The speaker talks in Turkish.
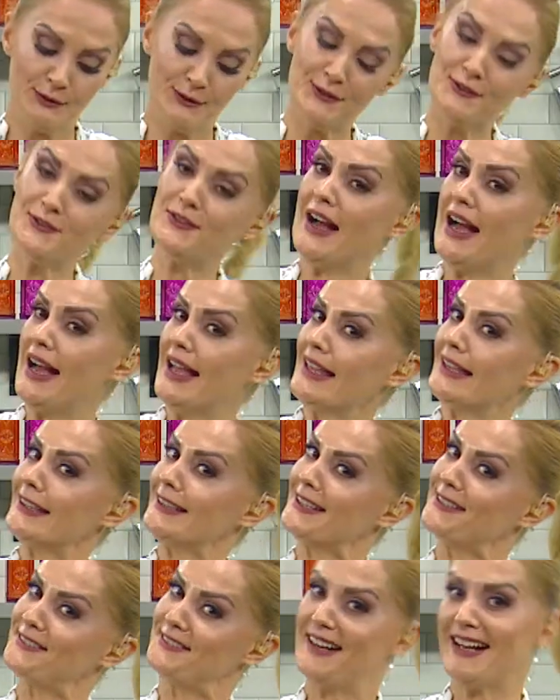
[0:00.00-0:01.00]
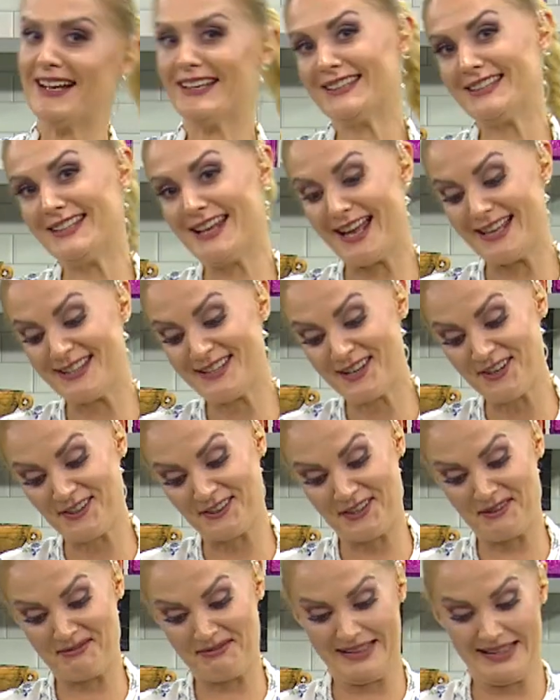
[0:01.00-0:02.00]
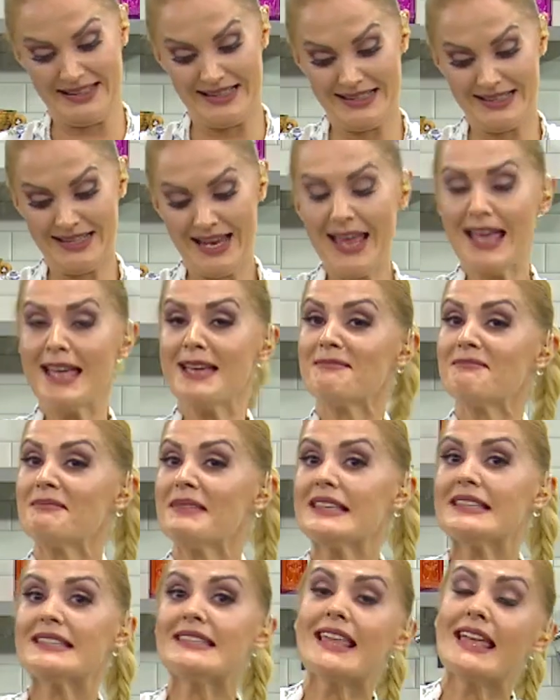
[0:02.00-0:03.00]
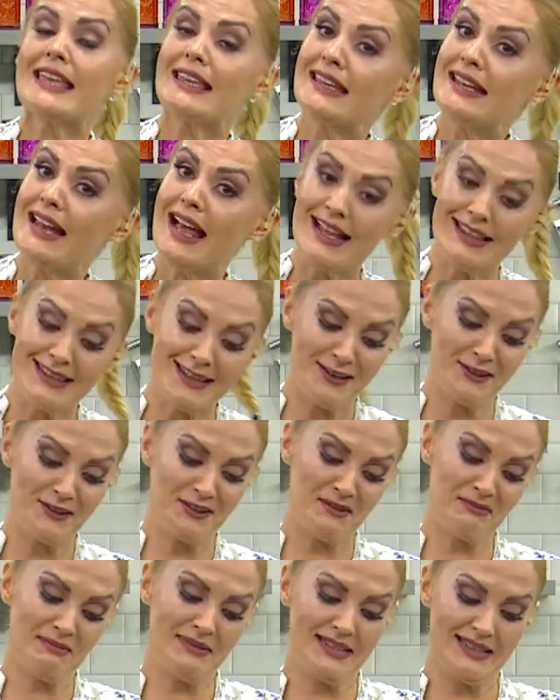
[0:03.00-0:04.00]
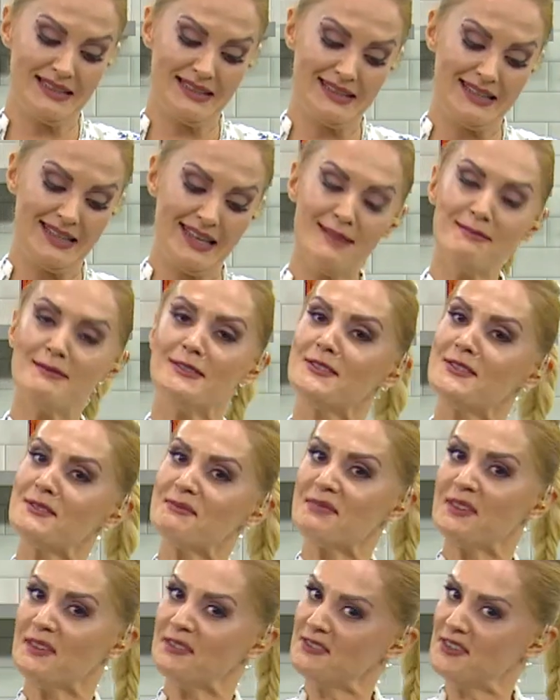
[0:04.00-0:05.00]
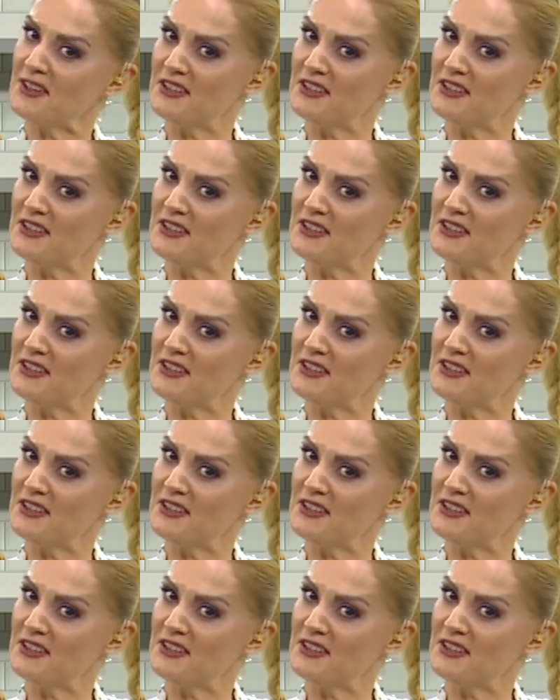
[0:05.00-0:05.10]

mutfağa ilk defa girenler olabilir, biz de girenler olabilir diye bütün püf